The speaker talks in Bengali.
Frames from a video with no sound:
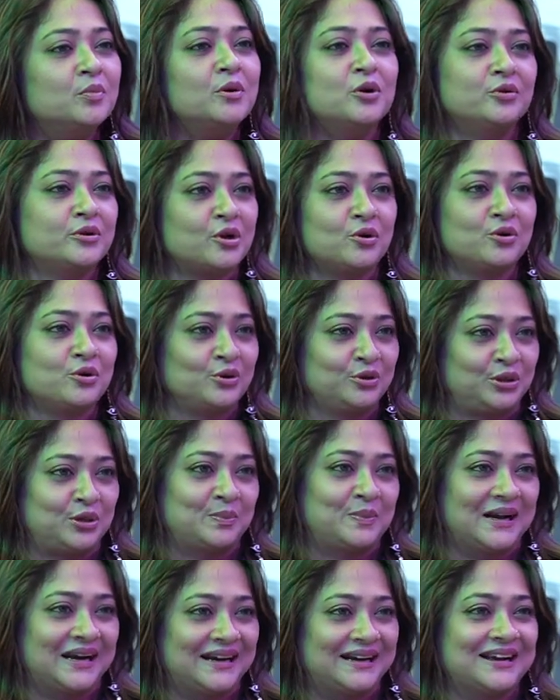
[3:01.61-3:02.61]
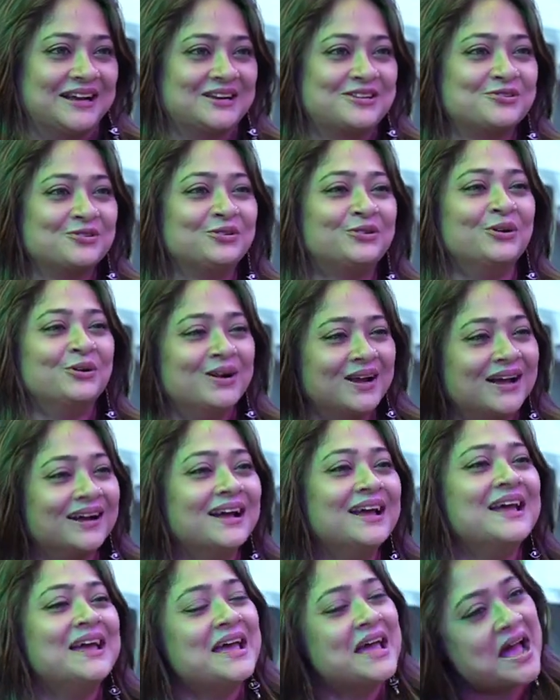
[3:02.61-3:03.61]
মেউ মাও কেউ করতে পারে না সুতরাং
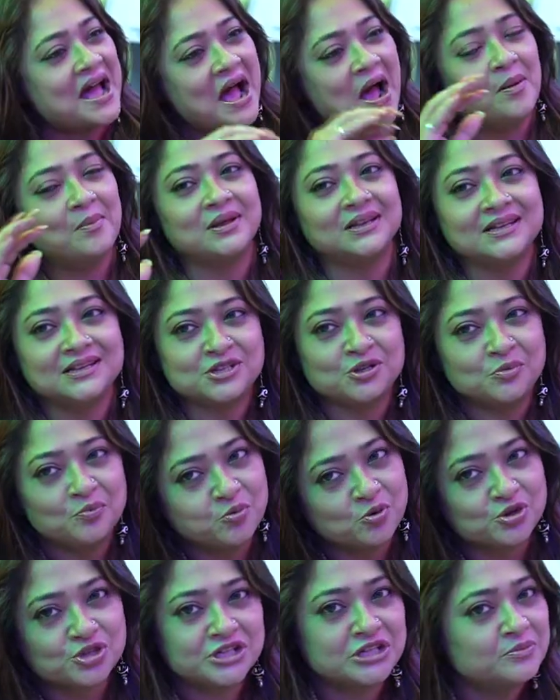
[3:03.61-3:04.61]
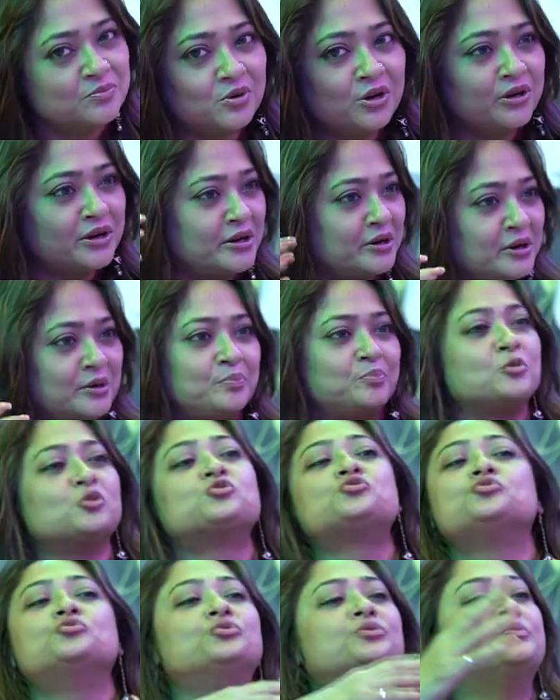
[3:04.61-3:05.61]
আমাদের যেরকম পশ্চিমবঙ্গের
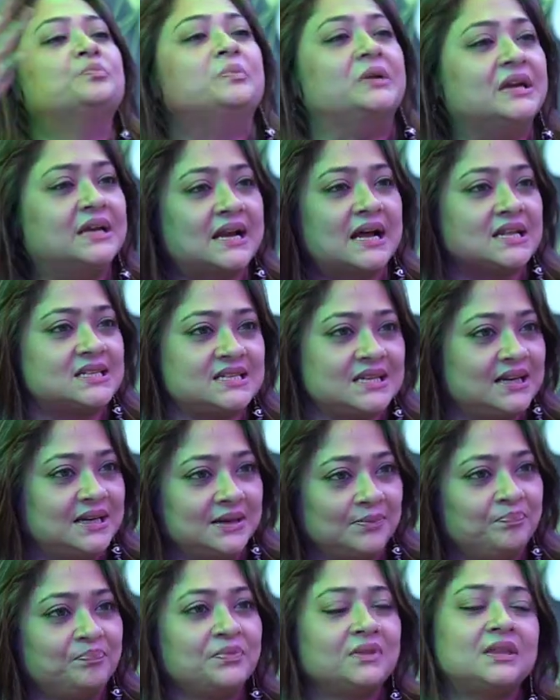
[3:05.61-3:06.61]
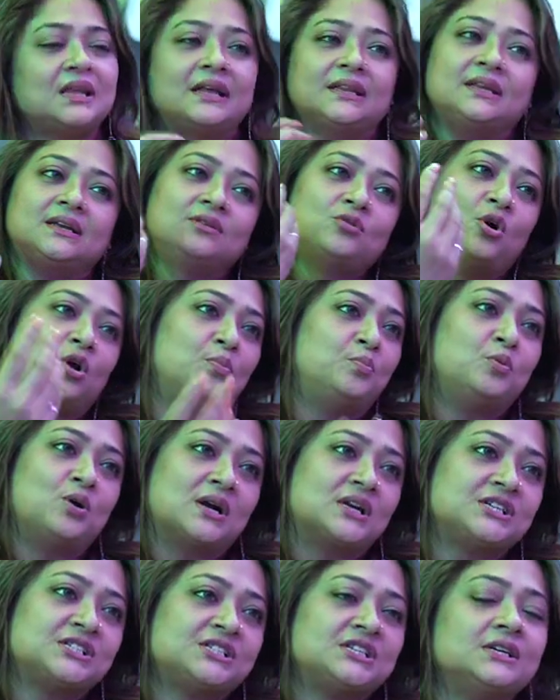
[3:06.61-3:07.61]
প্রচুর বীর আছেন তাদের গল্প
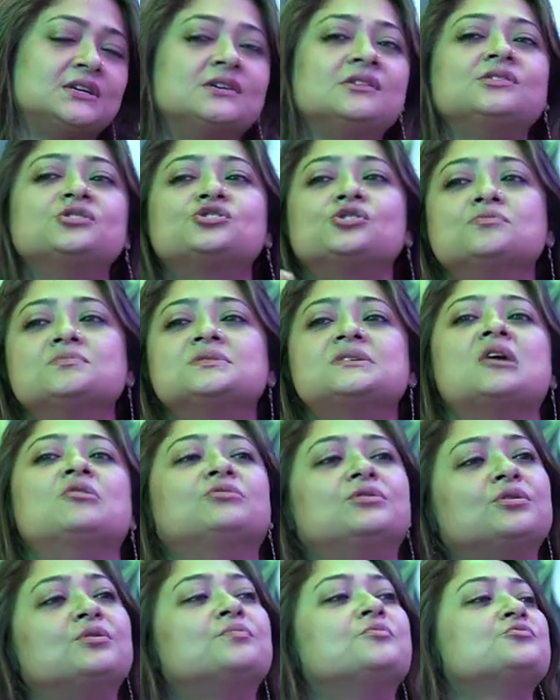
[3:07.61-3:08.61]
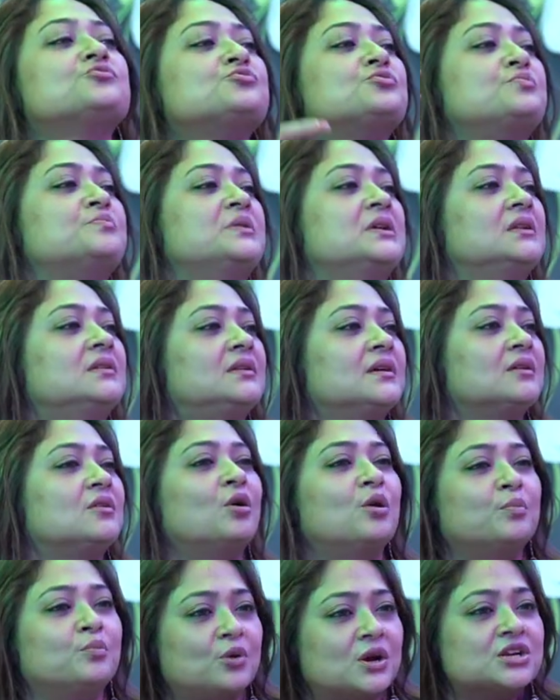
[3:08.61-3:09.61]
আসছে সেরকম সাউথেরও প্রচুর বীরদের
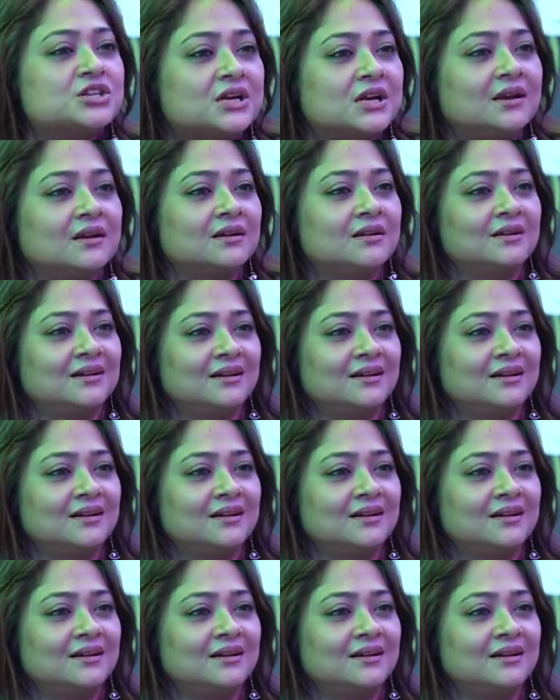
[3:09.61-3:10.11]
গল্প আসে